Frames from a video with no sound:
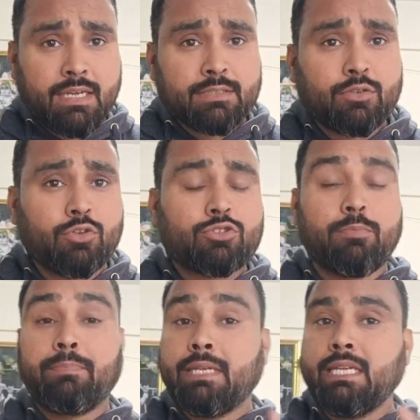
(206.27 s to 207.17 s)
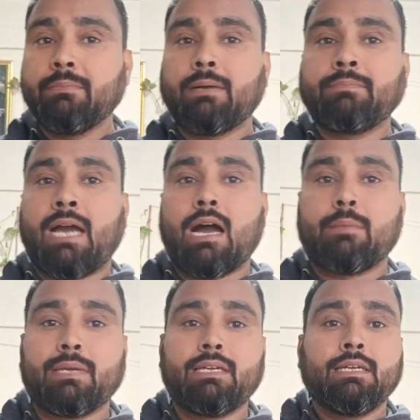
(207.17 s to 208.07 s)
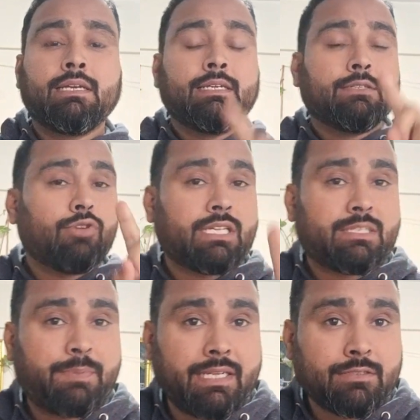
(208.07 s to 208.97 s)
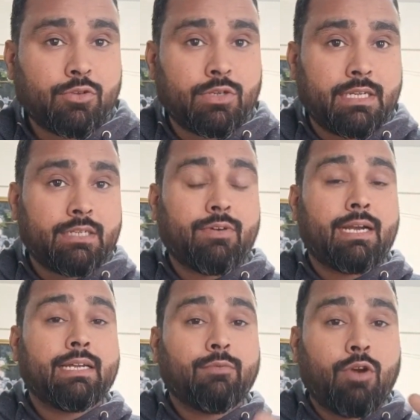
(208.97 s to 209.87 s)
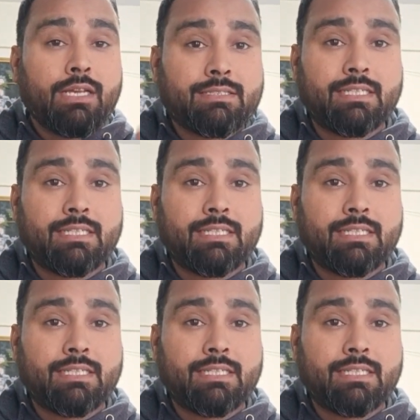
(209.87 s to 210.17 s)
तो दोस्तों मिनिमम यहाँ पे जो एक्सपीरियंस होना रिक्वायर्ड है वो है